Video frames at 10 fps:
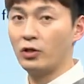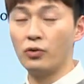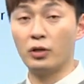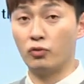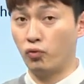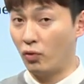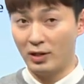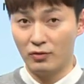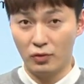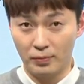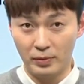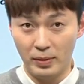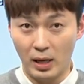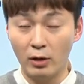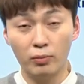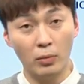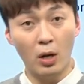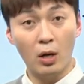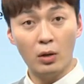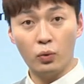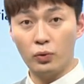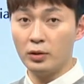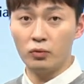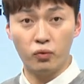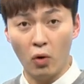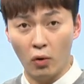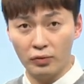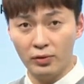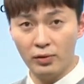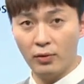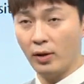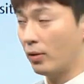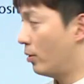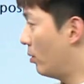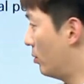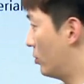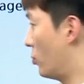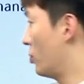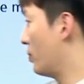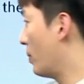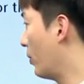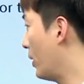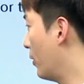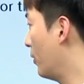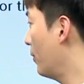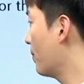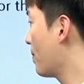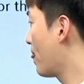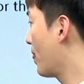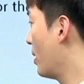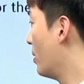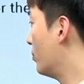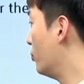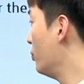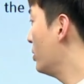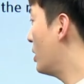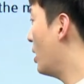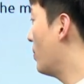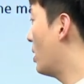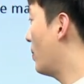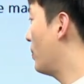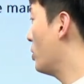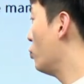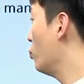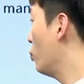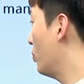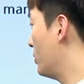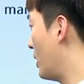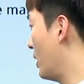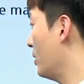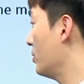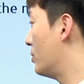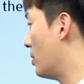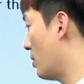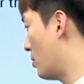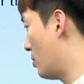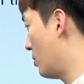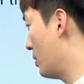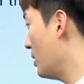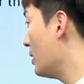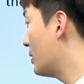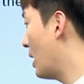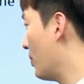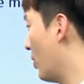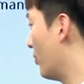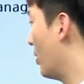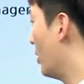절대 주어가 될 수 없습니다. 아니 그럼 도대체 주어가 어디 있는 거예요? 정리 좀 해볼까요? 문장 맨 앞에 유도 부사인 there이 있다면